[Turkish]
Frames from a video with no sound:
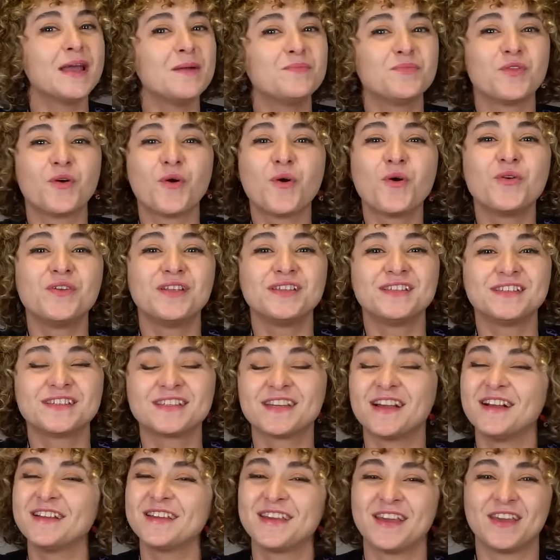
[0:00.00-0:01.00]
Hem de
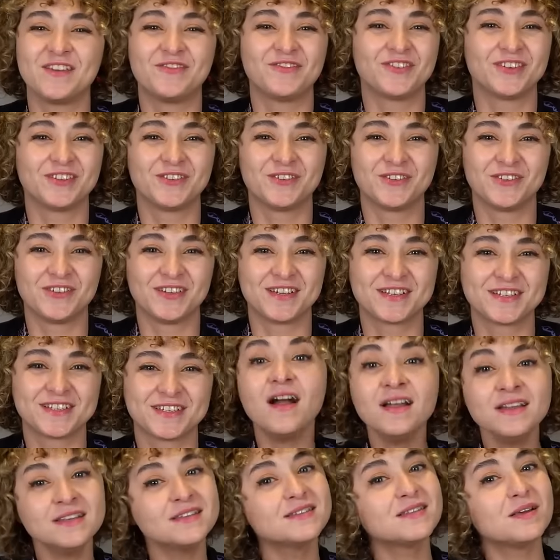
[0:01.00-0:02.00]
öğrenirken keyif alıyorlar.
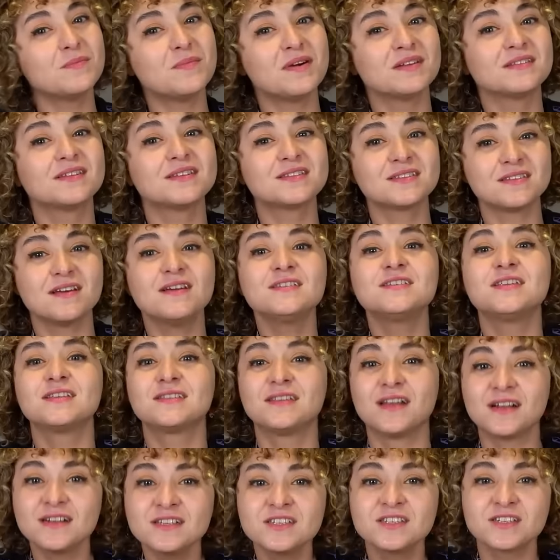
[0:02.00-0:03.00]
Aynı zamanda sadece
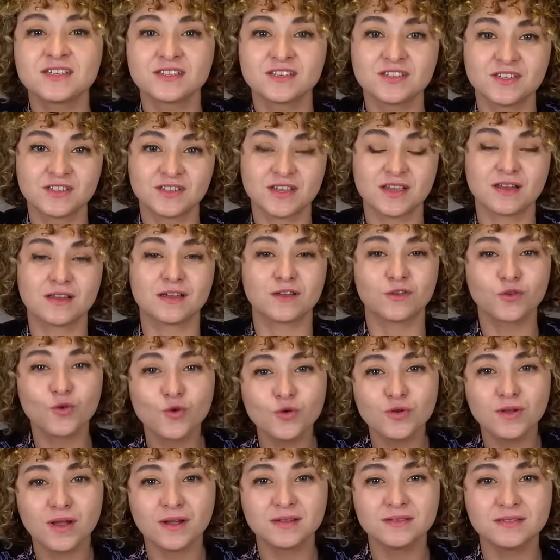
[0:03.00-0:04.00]
ders çalış diyerek
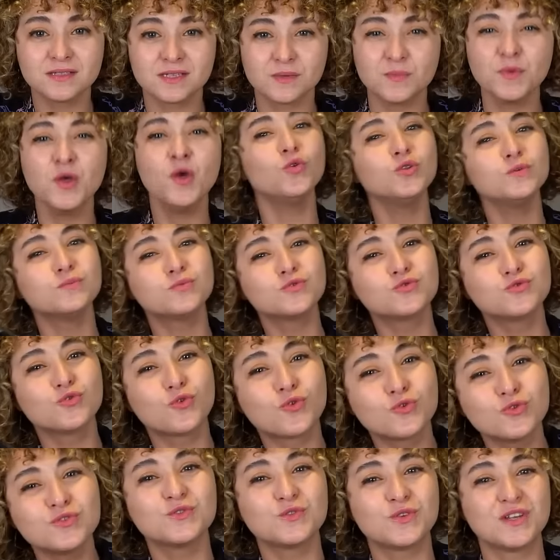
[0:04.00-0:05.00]
yönlendirip onu bu
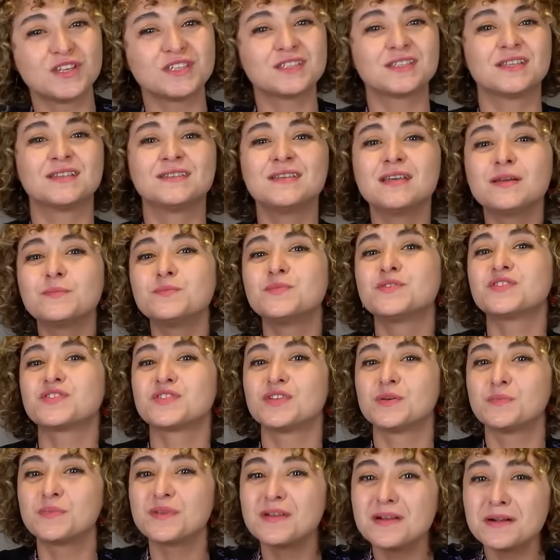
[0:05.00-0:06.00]
zorlu süreçte tek
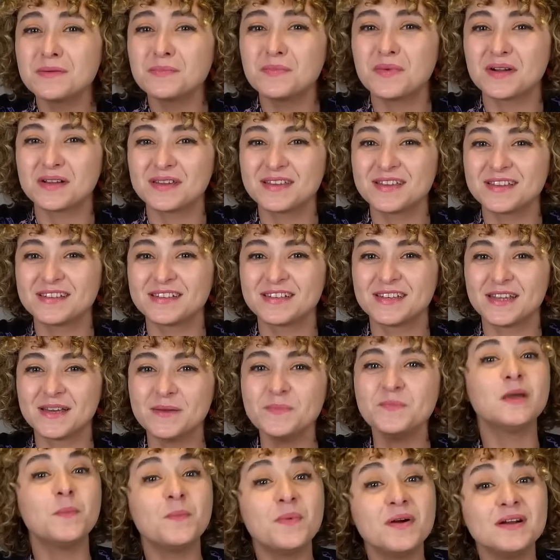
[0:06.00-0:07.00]
başına bırakmak yerine
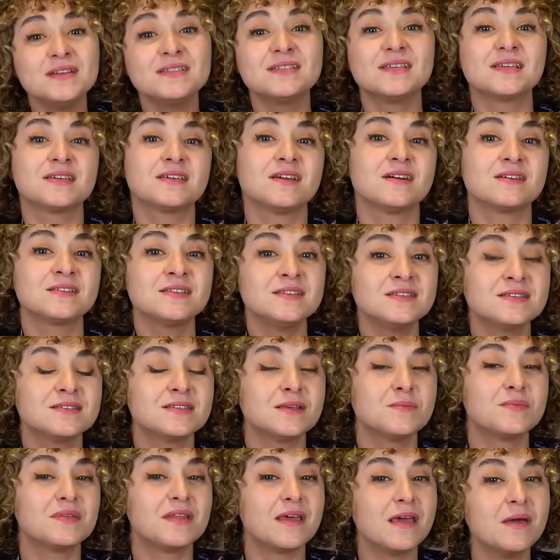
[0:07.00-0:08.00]
yapay zeka
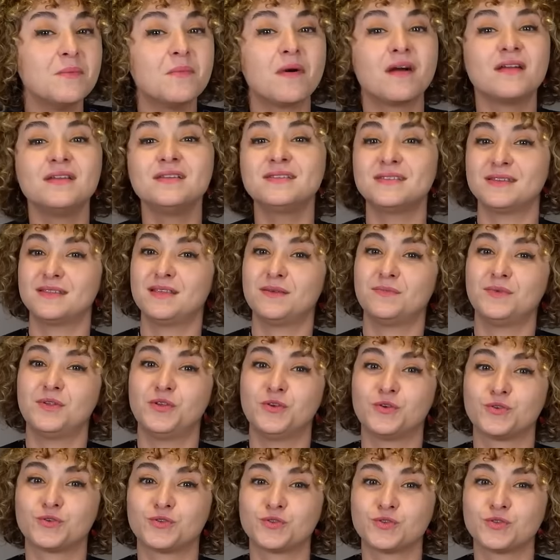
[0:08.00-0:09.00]
sistemine emanet
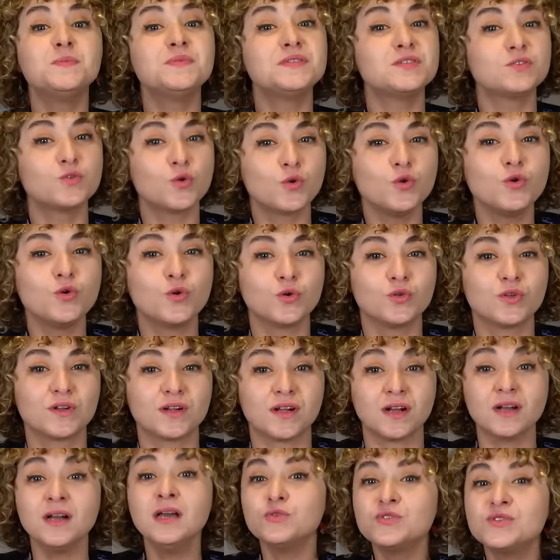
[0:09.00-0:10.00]
edebiliyoruz. Ve psikolog
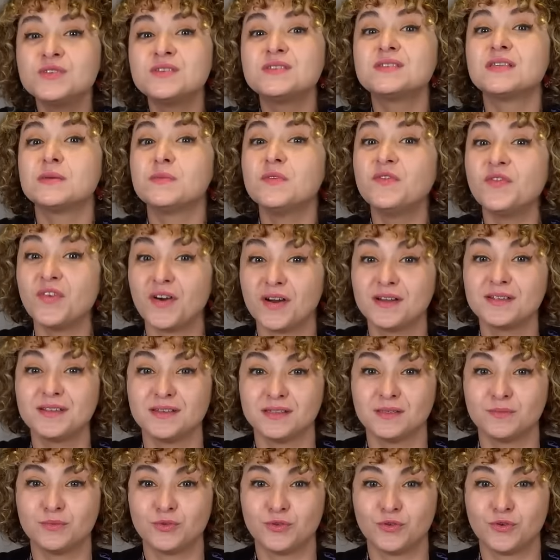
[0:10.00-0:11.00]
olarak bu sistemi
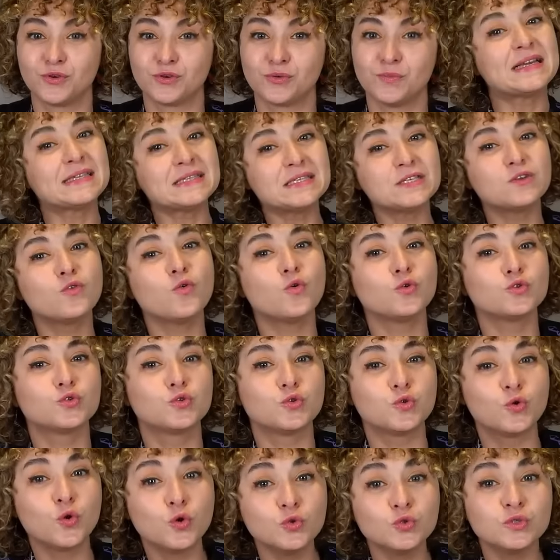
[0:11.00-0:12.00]
faydalı buluyorum. Eksik
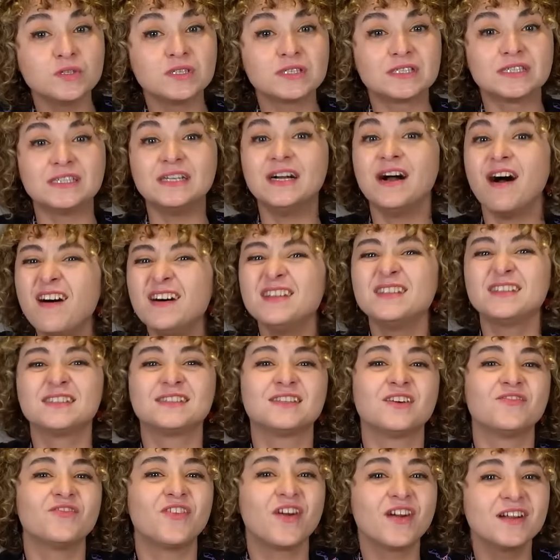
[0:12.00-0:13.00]
olduğu konuları
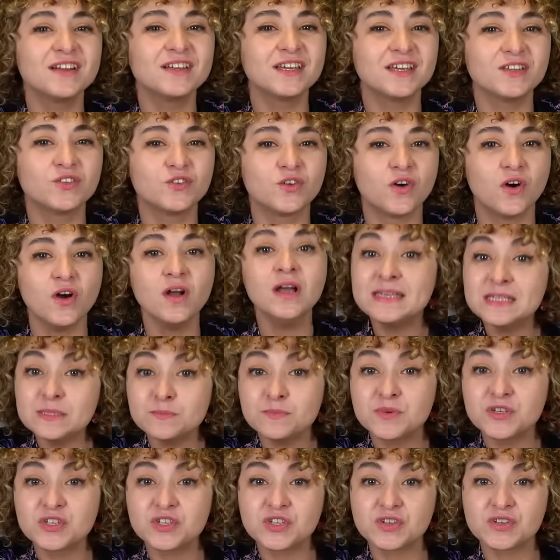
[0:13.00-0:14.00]
anında fark ediyor,
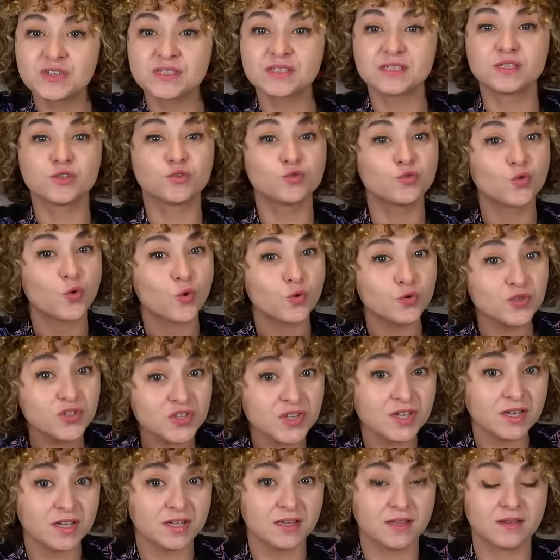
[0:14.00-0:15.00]
test başarısını doğru
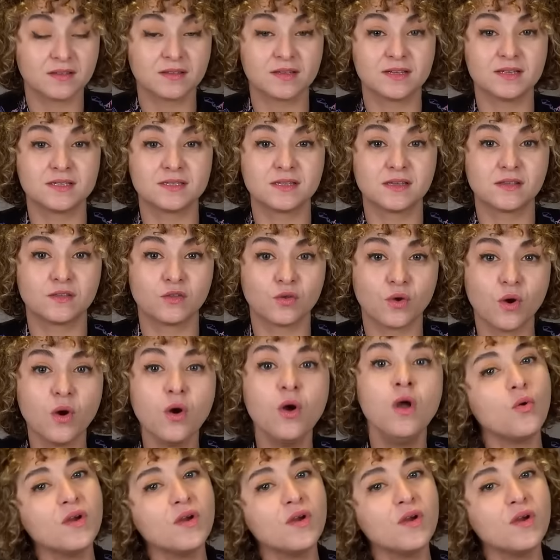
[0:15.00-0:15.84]
şekilde analiz ediyor,